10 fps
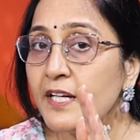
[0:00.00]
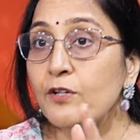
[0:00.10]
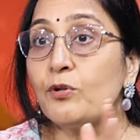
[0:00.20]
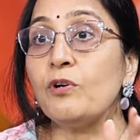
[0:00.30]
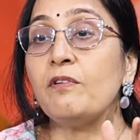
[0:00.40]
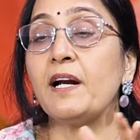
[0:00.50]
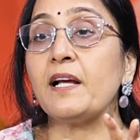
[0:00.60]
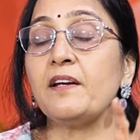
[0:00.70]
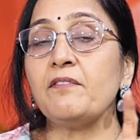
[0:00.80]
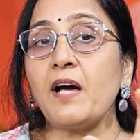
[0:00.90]
ఇంట్లో
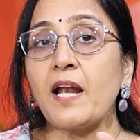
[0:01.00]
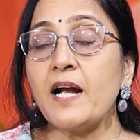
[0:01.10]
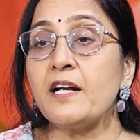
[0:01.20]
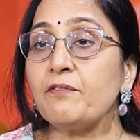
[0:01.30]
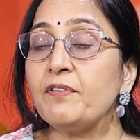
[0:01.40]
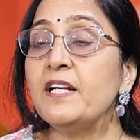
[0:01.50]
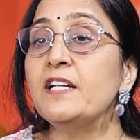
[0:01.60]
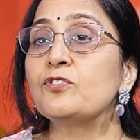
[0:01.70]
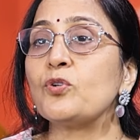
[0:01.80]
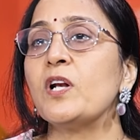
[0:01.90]
వాళ్ళకి అలాంటి
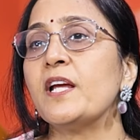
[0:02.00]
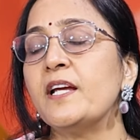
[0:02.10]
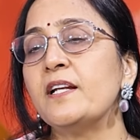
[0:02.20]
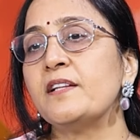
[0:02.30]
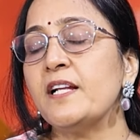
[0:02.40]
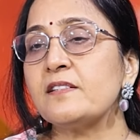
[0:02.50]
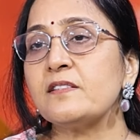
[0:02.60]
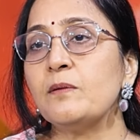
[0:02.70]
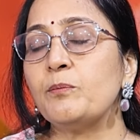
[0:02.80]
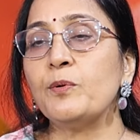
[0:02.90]
ఫీలింగ్స్ ఉన్నాయని
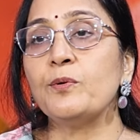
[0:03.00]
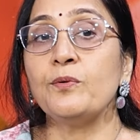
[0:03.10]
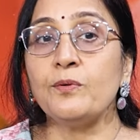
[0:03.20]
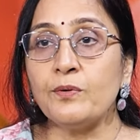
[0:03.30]
తెలిసినప్పుడు